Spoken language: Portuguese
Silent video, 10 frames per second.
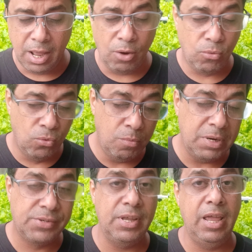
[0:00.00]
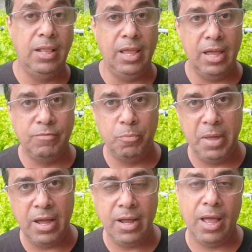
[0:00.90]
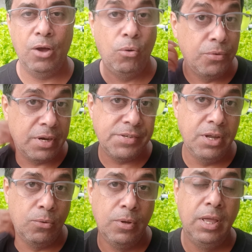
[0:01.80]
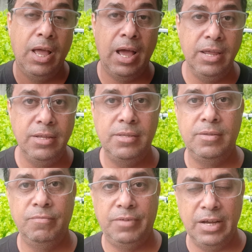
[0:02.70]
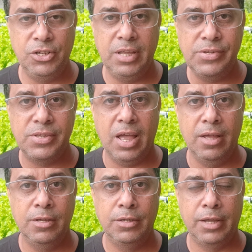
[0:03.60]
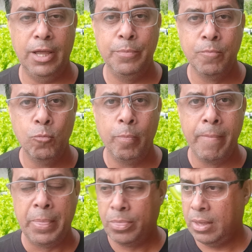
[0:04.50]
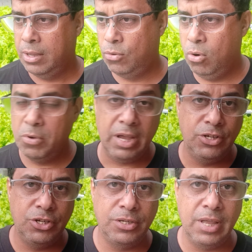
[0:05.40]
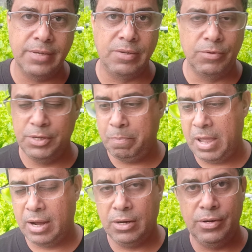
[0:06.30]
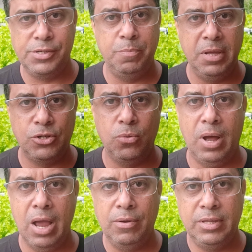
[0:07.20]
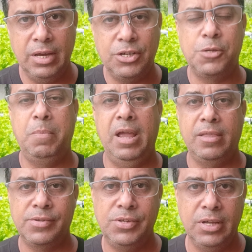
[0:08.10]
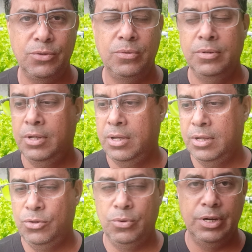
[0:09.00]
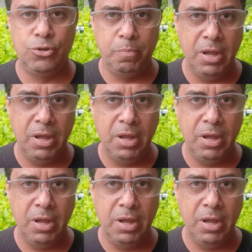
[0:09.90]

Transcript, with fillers: Algumas elevam o pH, outras não. Aí vai de testar, tá? E como que a gente testa? Você pega um recipiente com água, deixa as pedras dentro durante um